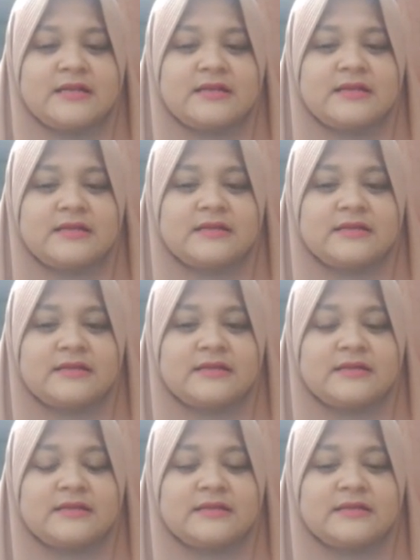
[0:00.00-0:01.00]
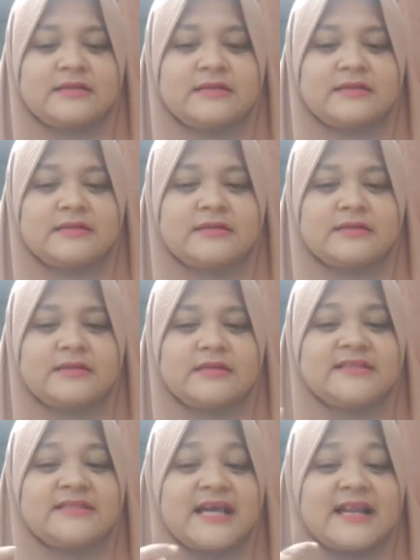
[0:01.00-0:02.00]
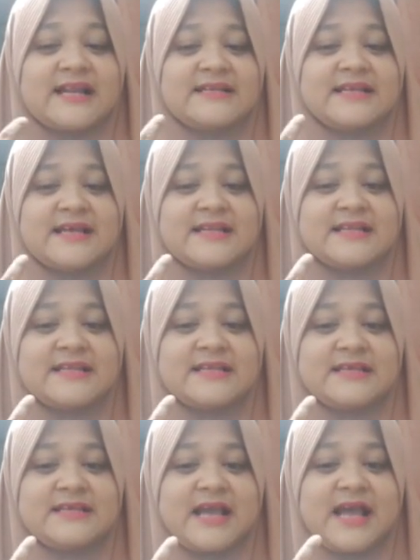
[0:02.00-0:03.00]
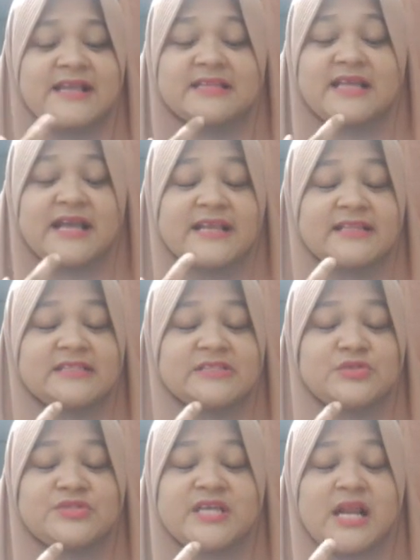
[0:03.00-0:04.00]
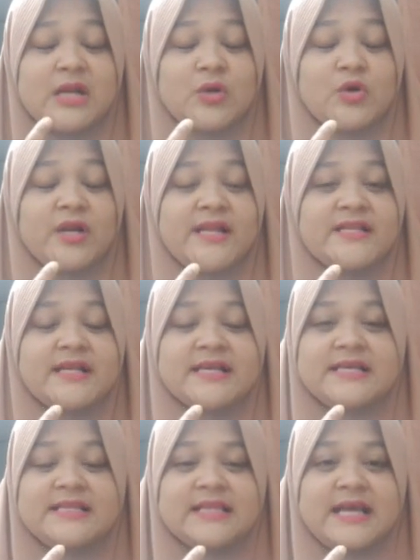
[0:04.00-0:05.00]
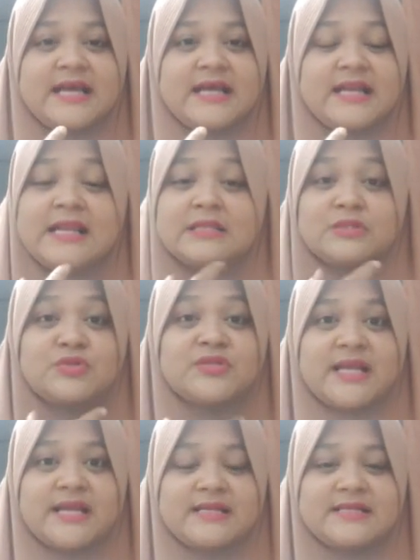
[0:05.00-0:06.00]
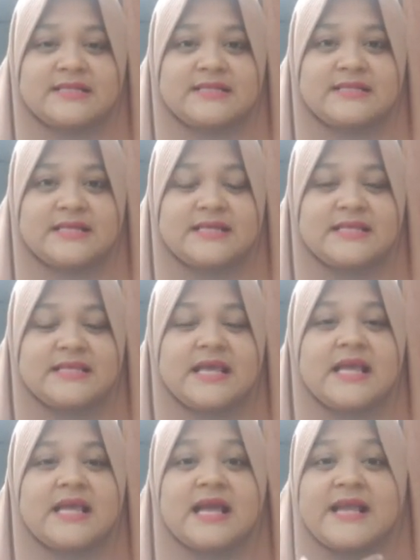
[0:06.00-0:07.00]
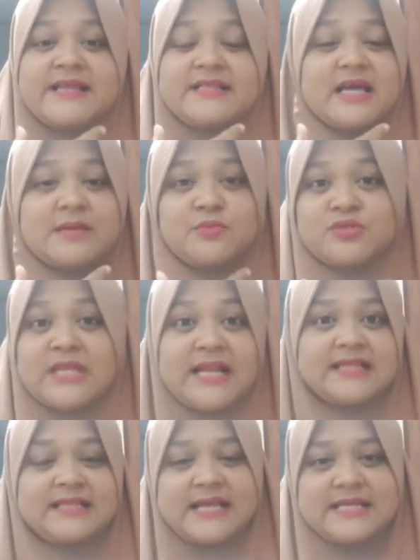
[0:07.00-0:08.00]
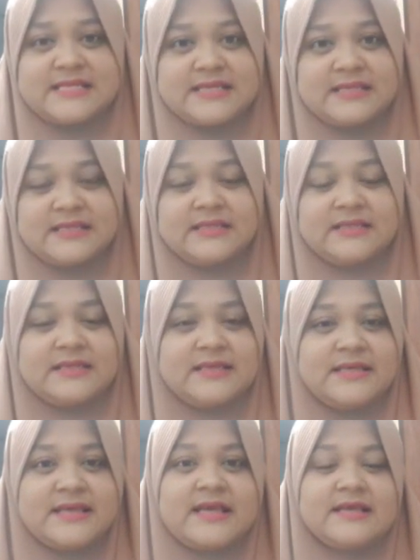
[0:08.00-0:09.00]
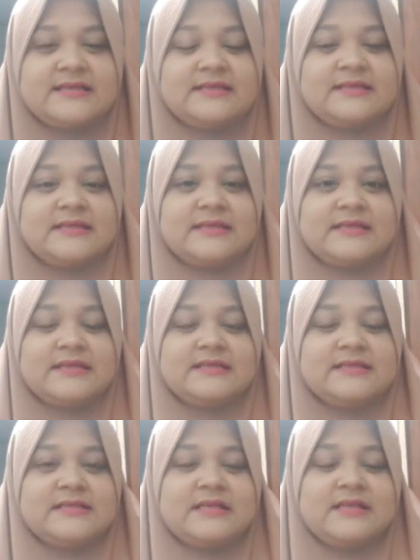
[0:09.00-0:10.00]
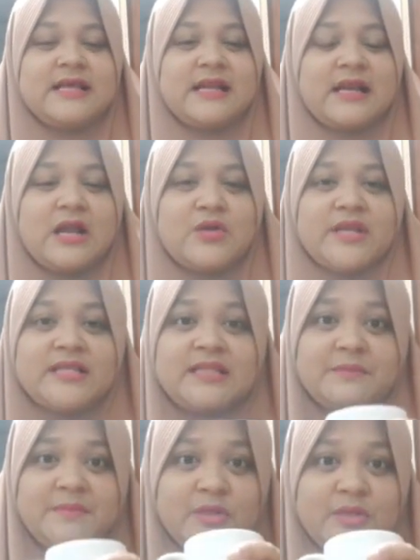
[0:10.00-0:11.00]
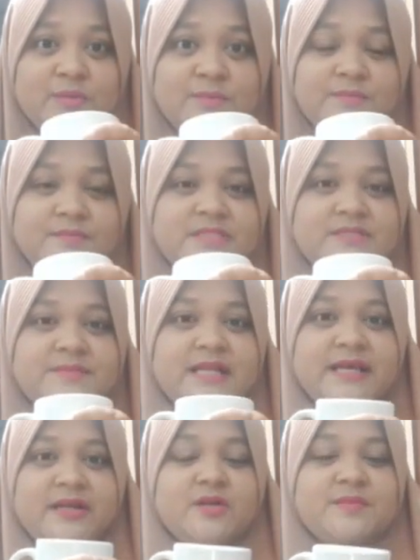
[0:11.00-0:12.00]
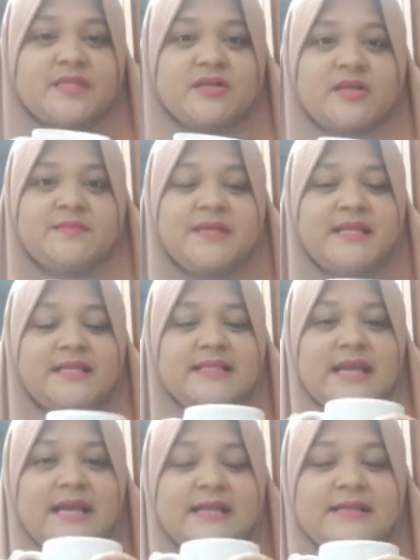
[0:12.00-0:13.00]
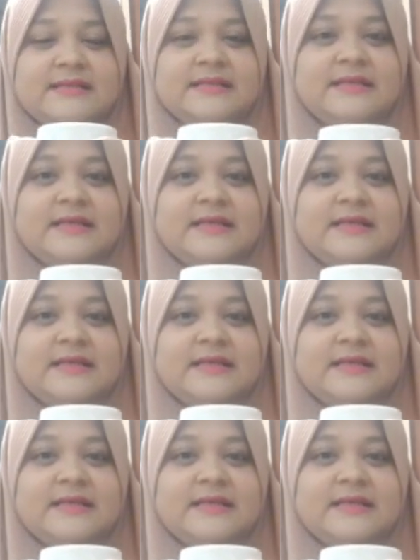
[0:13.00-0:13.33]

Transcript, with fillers: eh, getaran dari ayat-ayat suci Al-Quran yang kita lantunkan dari ayat garpu tadi ya dan kalau kita minum Bismillahirrahmanirrahim ini tangan